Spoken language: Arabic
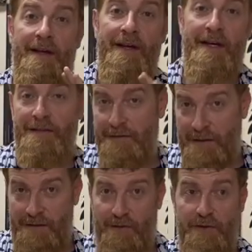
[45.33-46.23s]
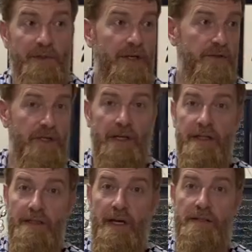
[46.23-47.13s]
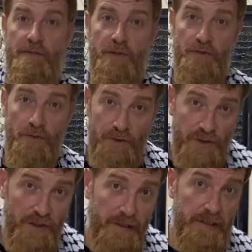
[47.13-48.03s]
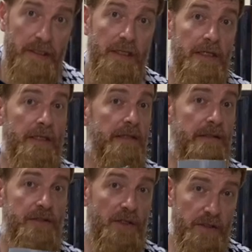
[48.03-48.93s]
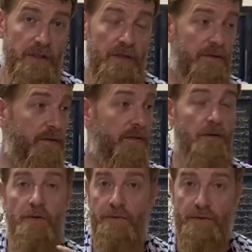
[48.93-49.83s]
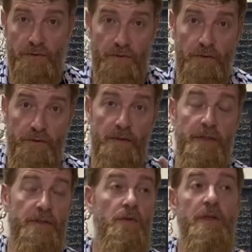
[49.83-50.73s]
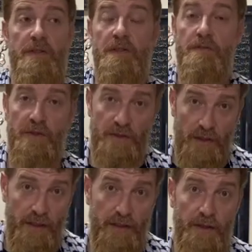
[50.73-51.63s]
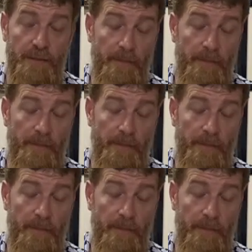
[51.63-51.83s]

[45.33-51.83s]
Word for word: هاي القطعة استفدت منها واستغليتها حسب تجربتي الشخصية أنا شخصيا في غرفة الطيور تبعتي ولي سنين بشتغل عليها